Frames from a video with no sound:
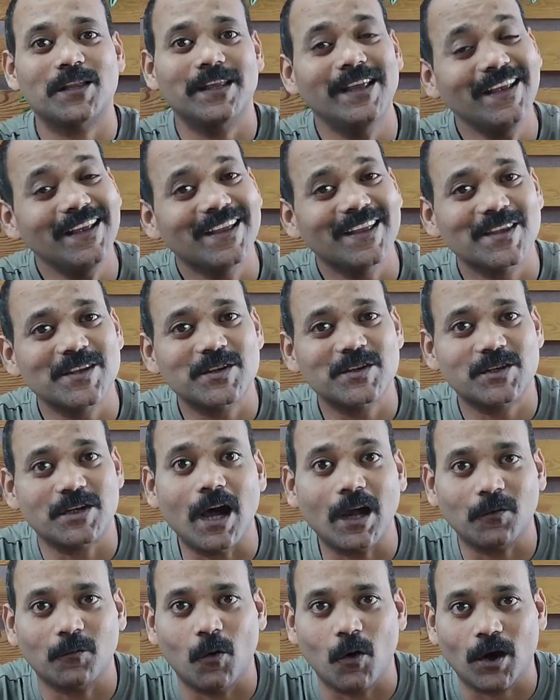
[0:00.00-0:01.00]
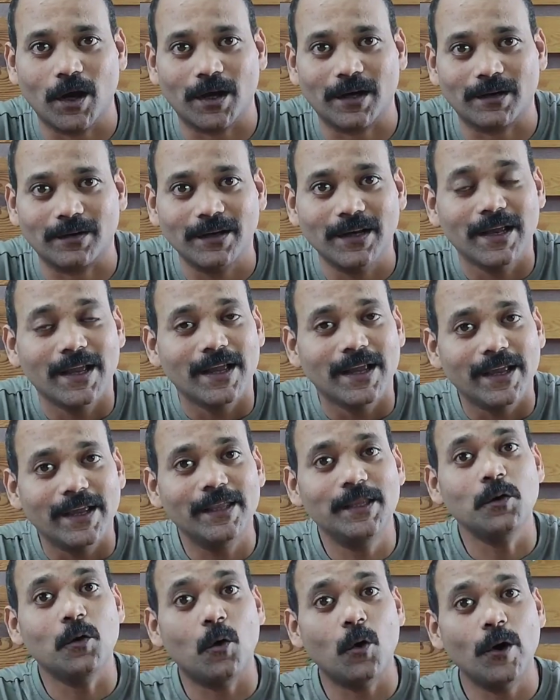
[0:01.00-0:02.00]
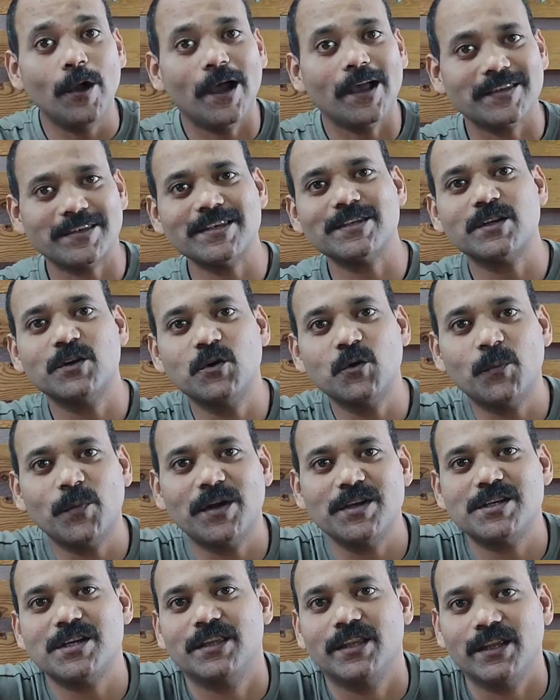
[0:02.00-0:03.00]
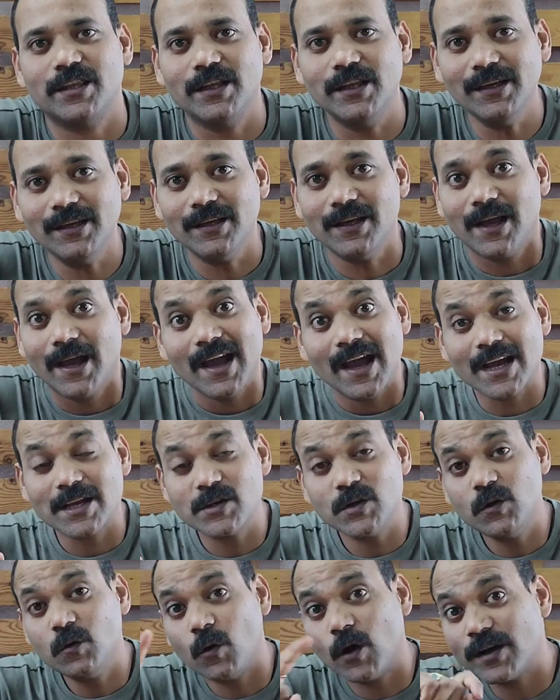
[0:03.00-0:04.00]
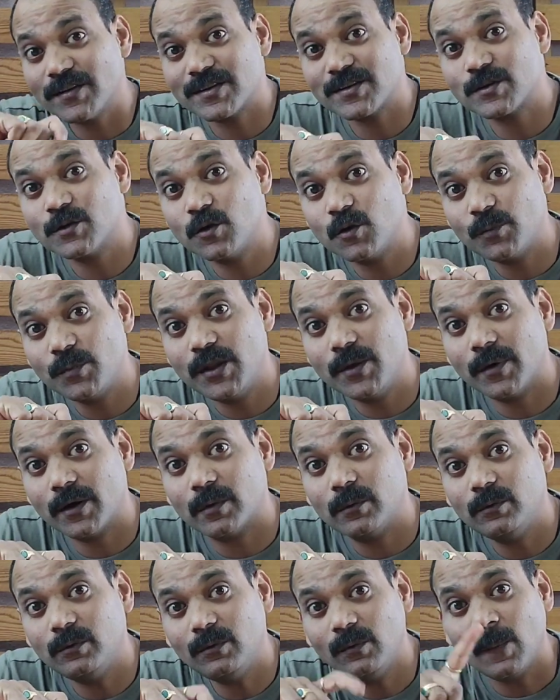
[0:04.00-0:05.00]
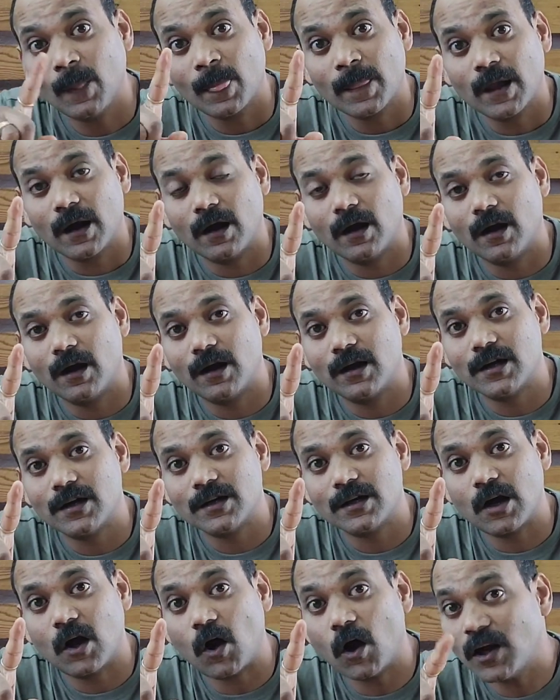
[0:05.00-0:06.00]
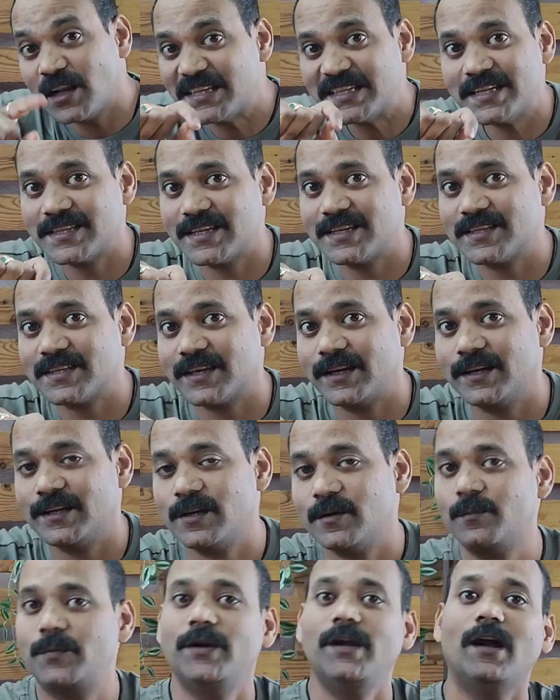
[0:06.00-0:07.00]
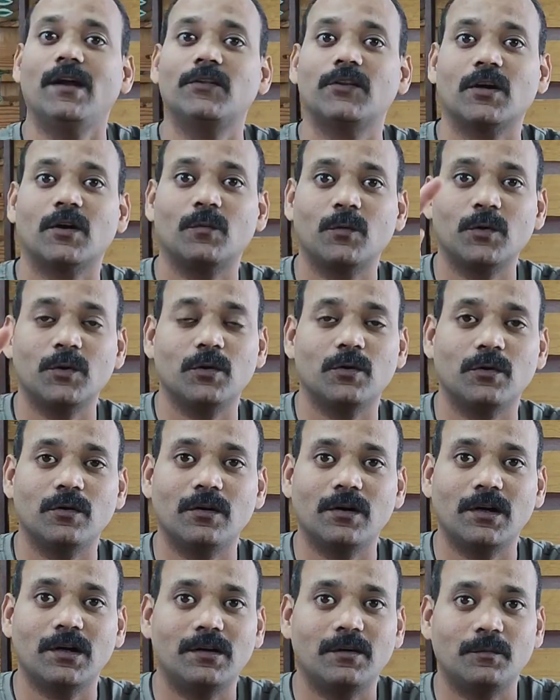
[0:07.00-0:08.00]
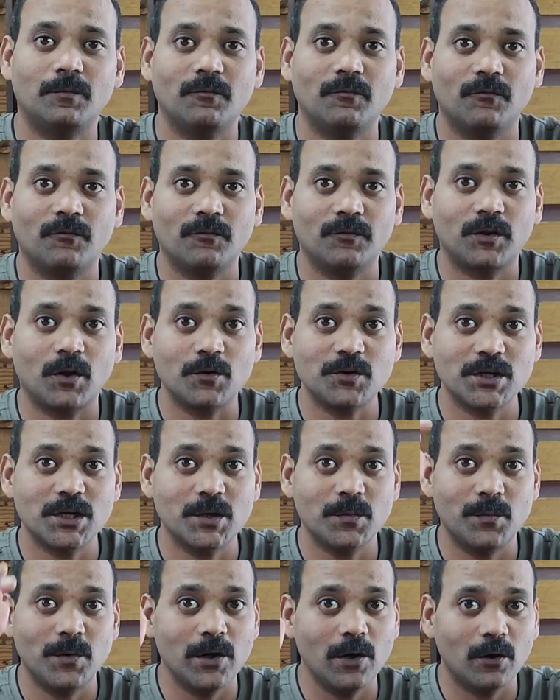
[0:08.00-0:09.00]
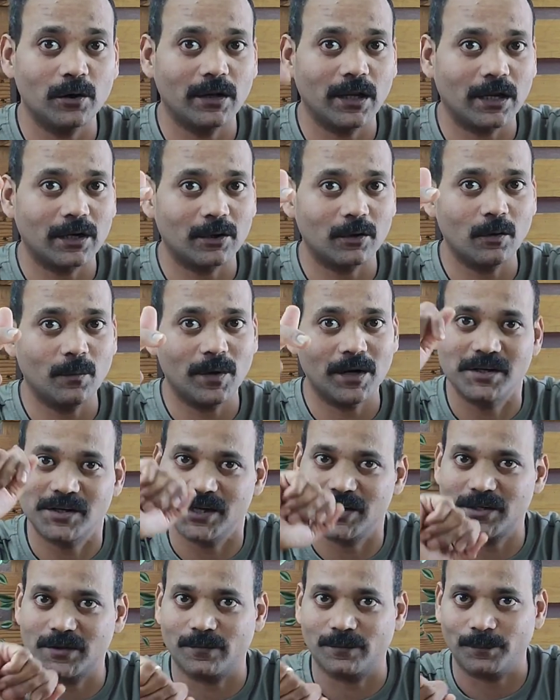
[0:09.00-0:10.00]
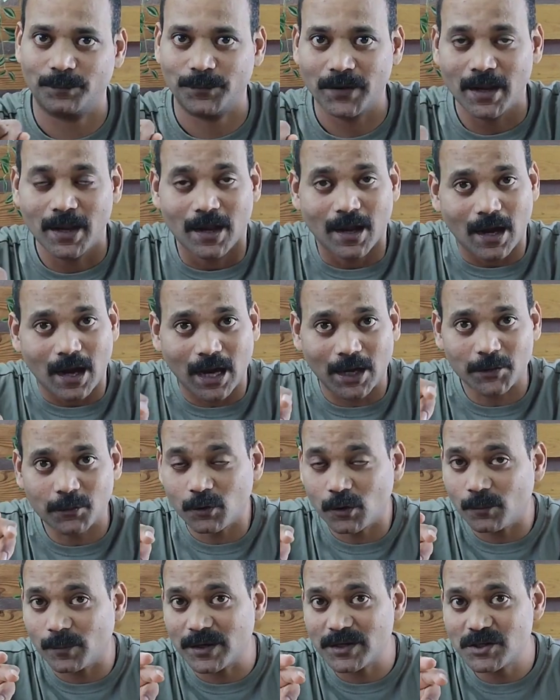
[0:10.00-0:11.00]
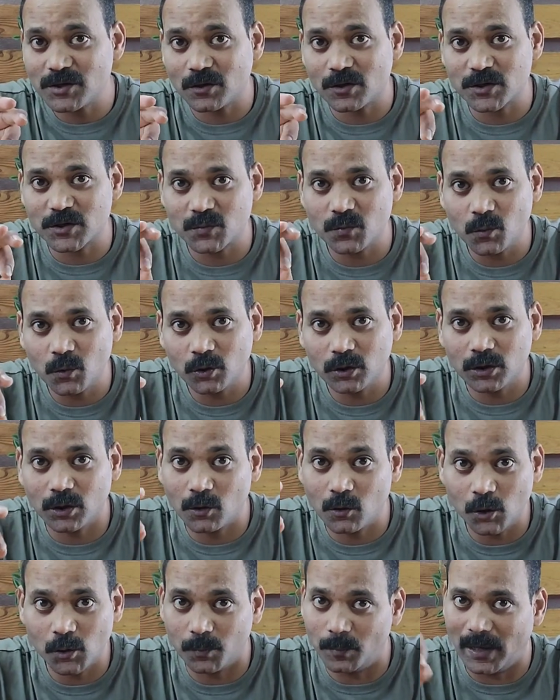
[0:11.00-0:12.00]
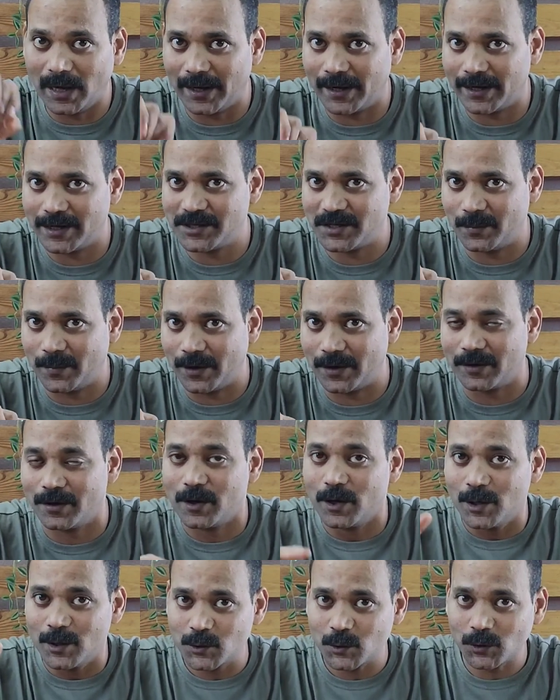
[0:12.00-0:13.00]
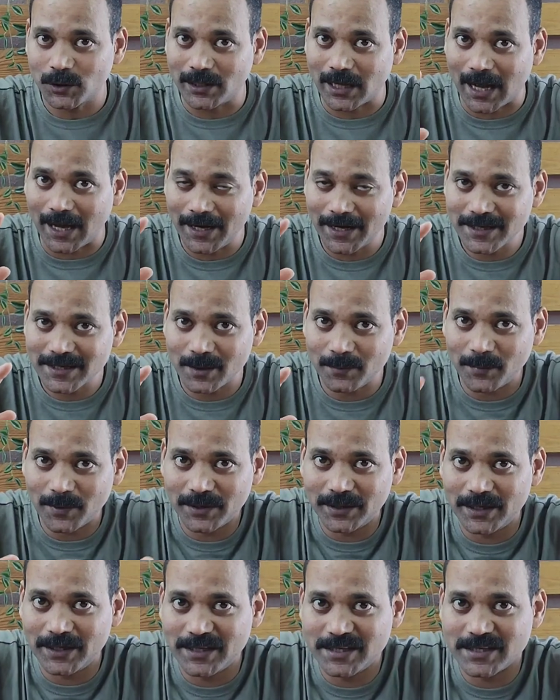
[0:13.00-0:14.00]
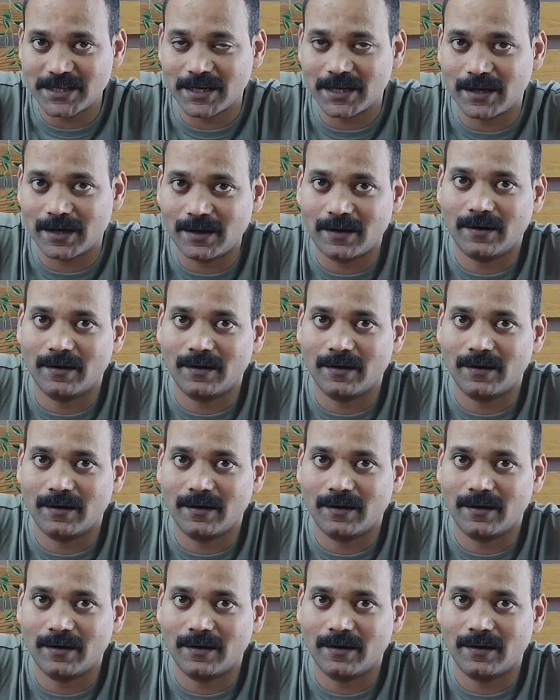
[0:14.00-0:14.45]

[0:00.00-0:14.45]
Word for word: ఉన్నది స్టార్ వాకర్ ఇది ఓయాసిస్ గ్రూప్కి చెందింది యాక్చువల్లీ ఓయాసిస్ గ్రూప్కి మనం ఆల్ సీజన్స్ అని చెప్పి అంతకుముందు థౌజండ్ బిలో దాంట్లో మనం చేసాం అది కూడా మంచి ఒక స్మూత్ గుడ్ బ్లెండ్ అని చెప్పాను సో దానికి సంబంధించిన